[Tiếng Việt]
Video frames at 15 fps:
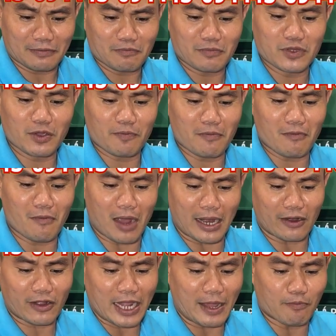nhưng mà
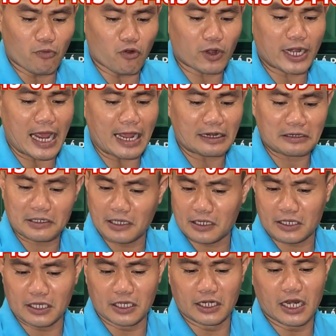nó kèm một cái đá
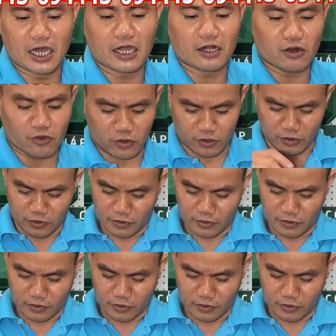cực kỳ lớn luôn